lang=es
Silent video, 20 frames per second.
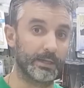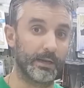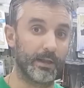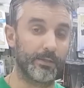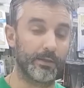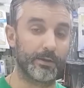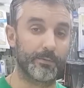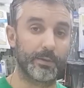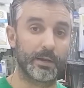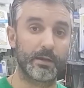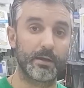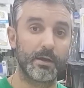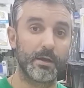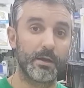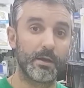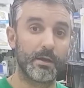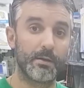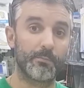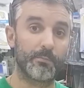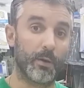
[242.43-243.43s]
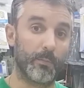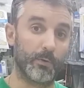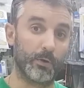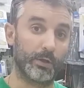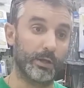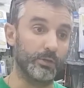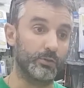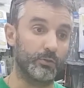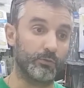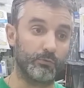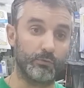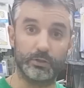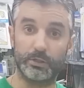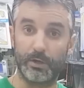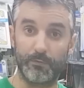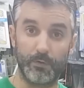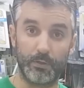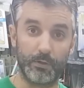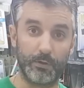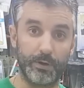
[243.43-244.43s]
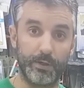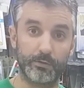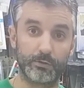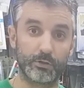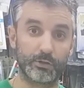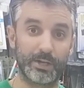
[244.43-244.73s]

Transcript: Lederman pues porque son unos aficionados.